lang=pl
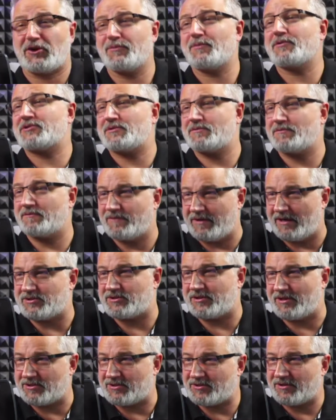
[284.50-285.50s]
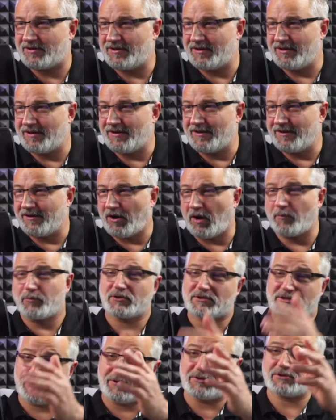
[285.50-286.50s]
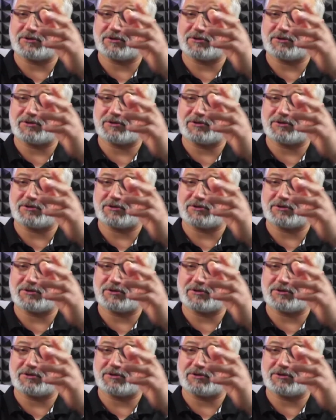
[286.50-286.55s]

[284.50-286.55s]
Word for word: będziemy wiedzieć, oprócz tego, że